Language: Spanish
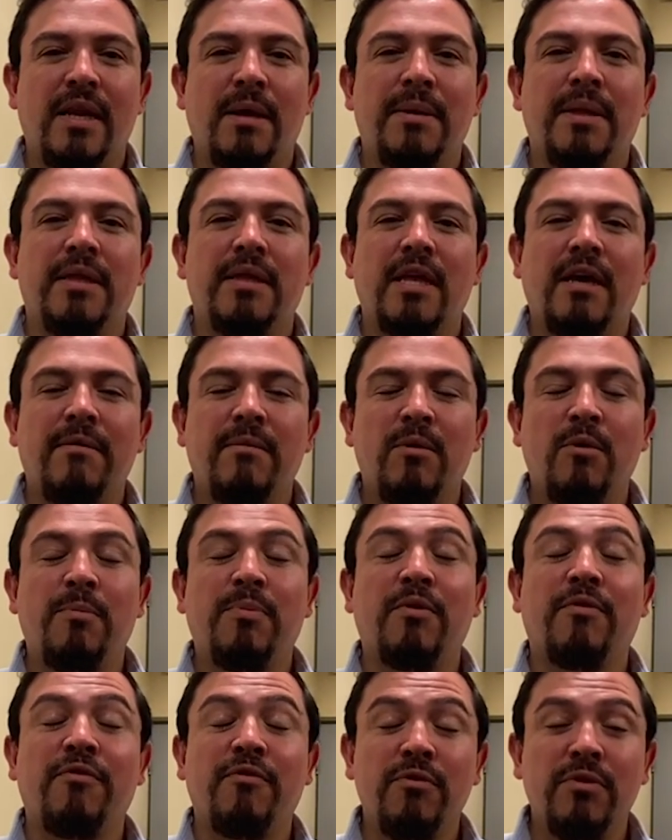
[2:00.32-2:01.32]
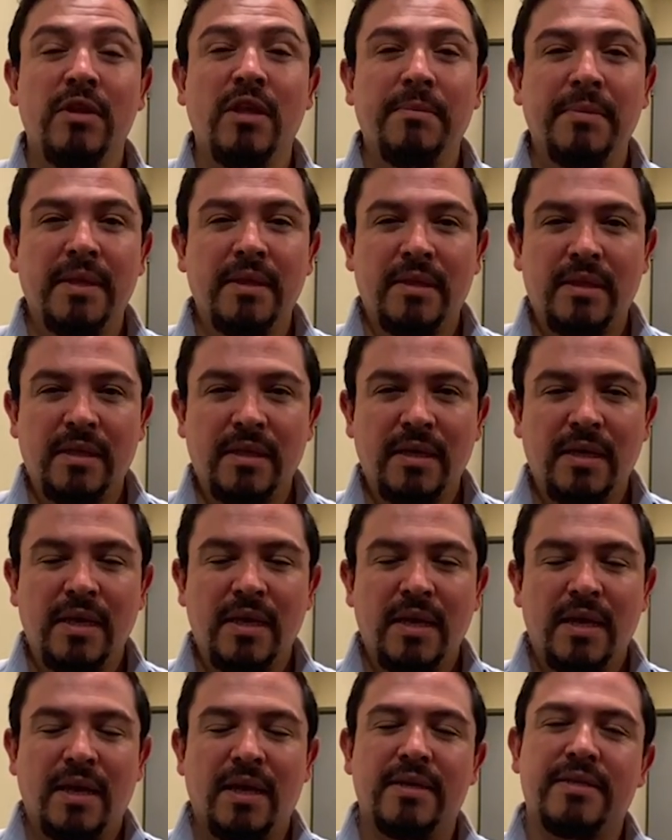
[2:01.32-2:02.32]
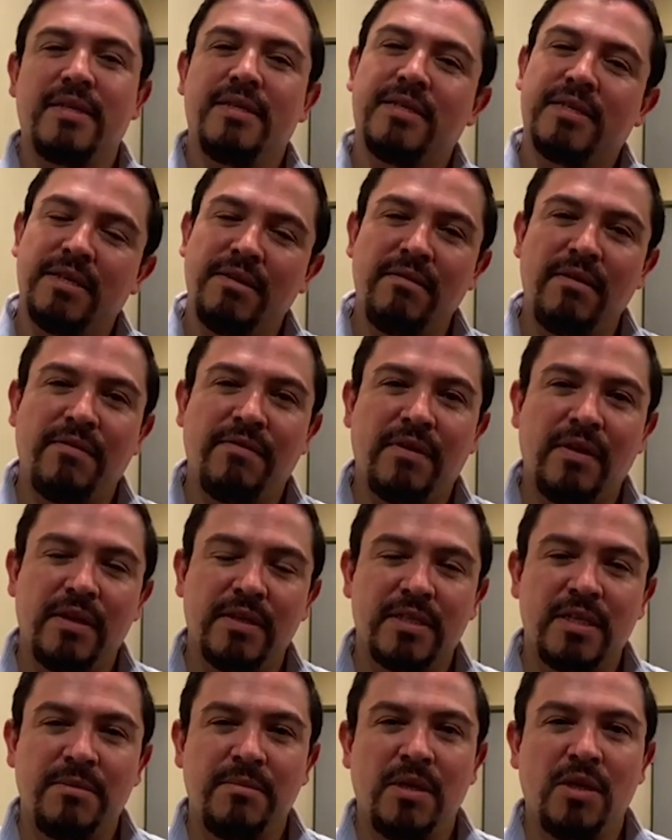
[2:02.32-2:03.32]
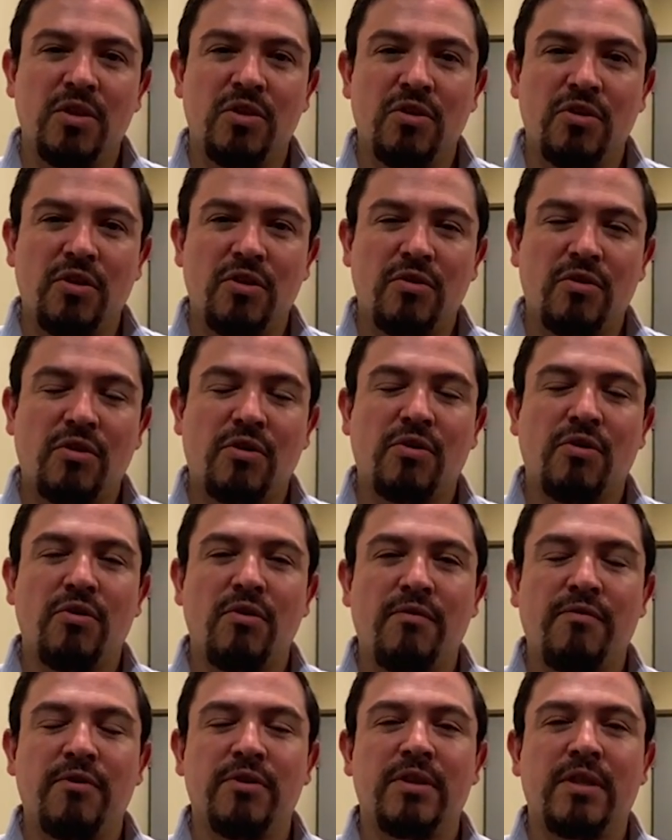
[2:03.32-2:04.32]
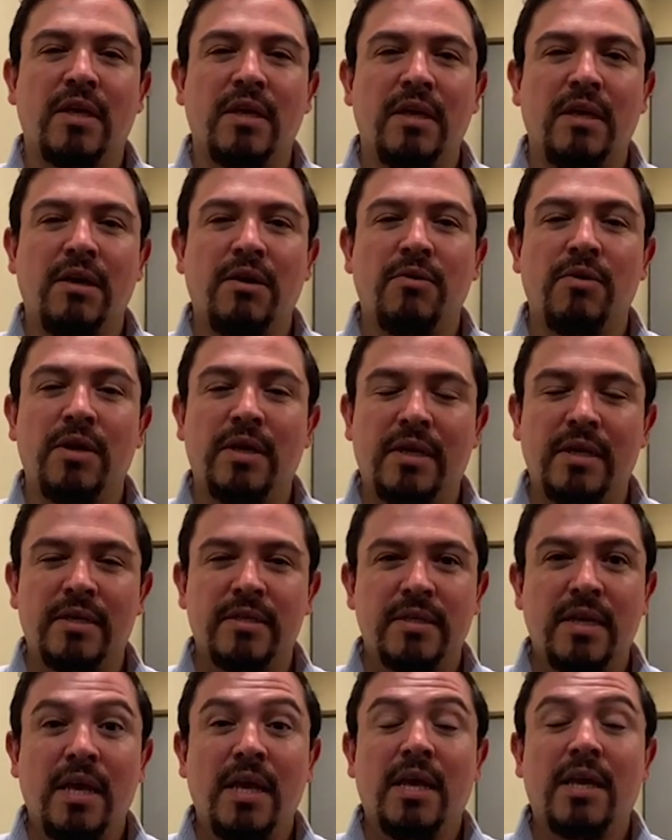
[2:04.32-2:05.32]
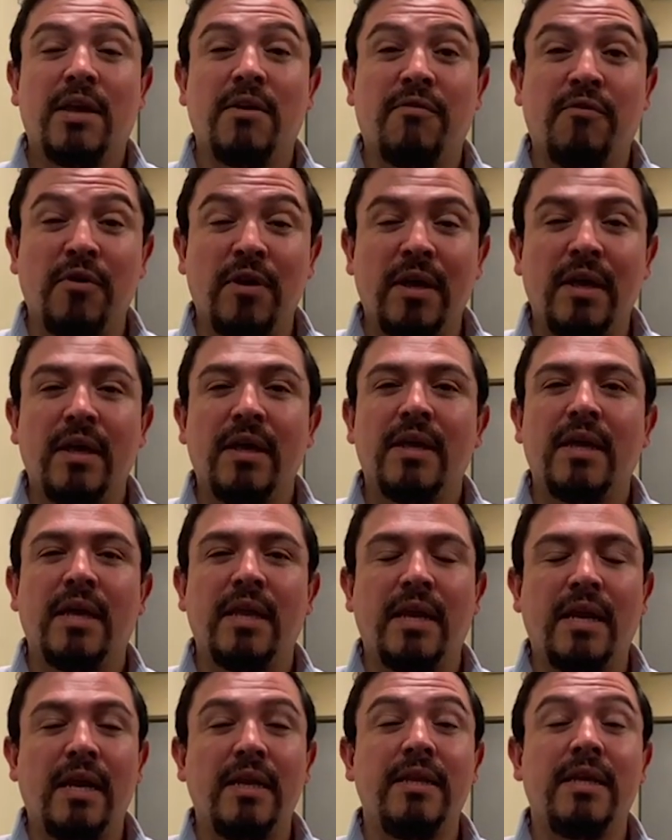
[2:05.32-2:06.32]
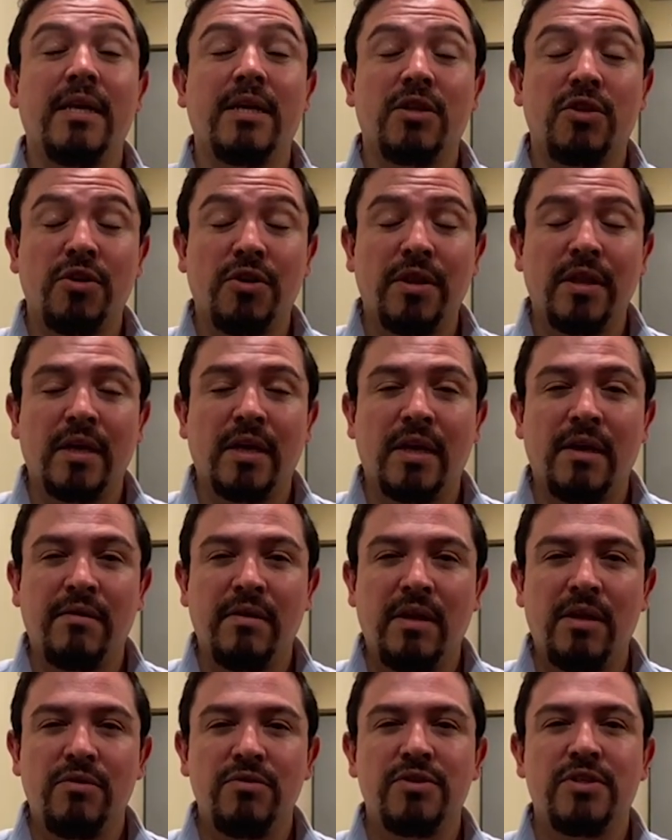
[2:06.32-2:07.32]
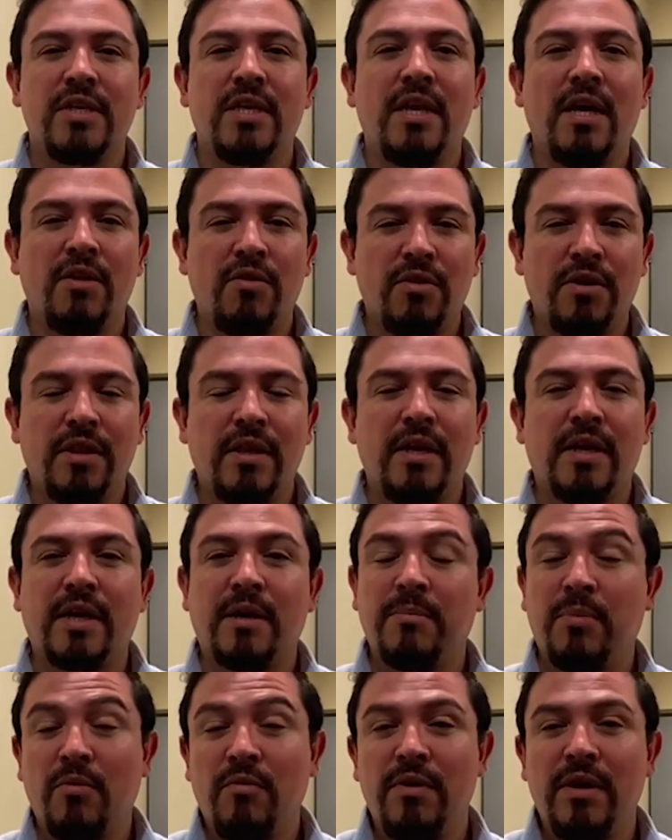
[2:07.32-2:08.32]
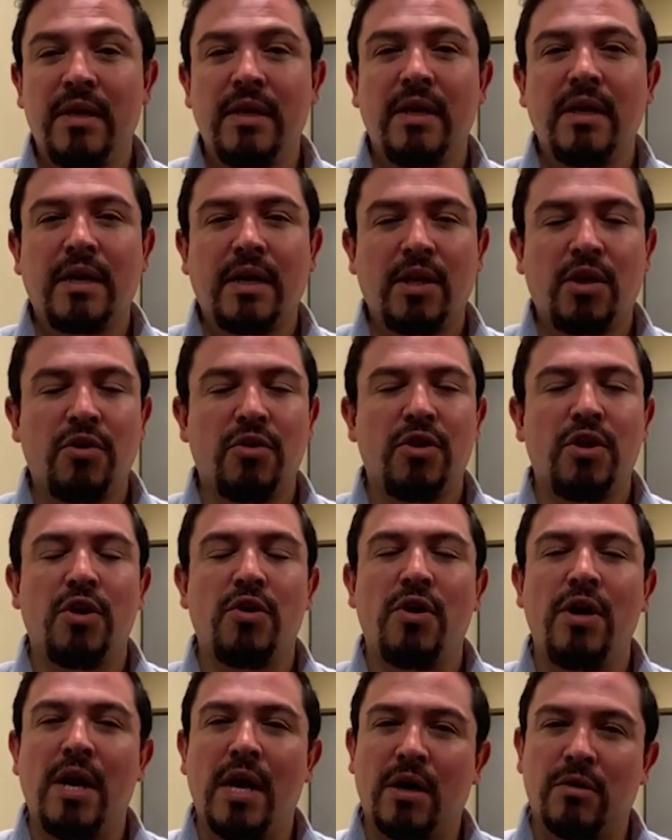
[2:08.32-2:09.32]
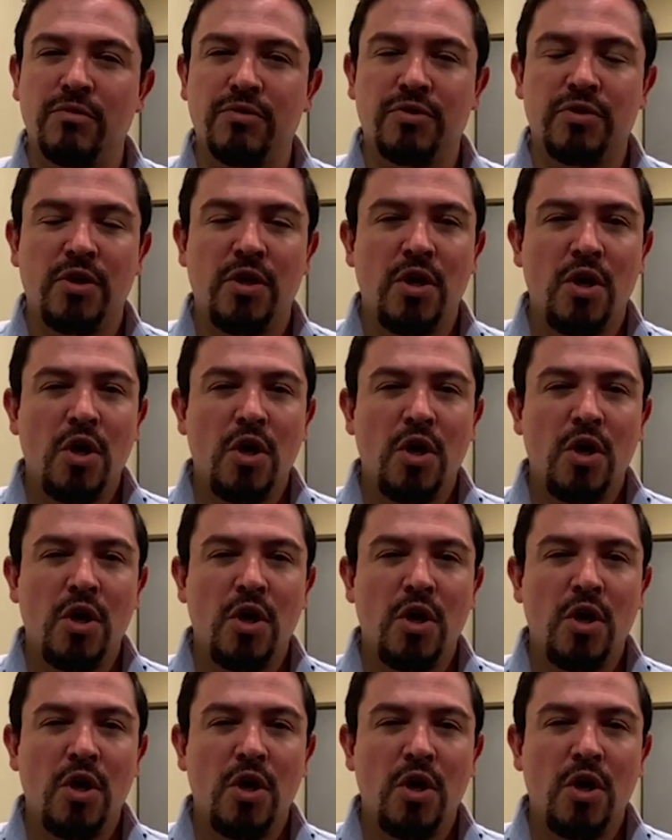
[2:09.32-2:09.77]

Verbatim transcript: lamentamos profundamente el sensible fallecimiento de don Rodolfo Estangue Olker, que fue general director de Carabineros, senador de la República en la región de los Lagos.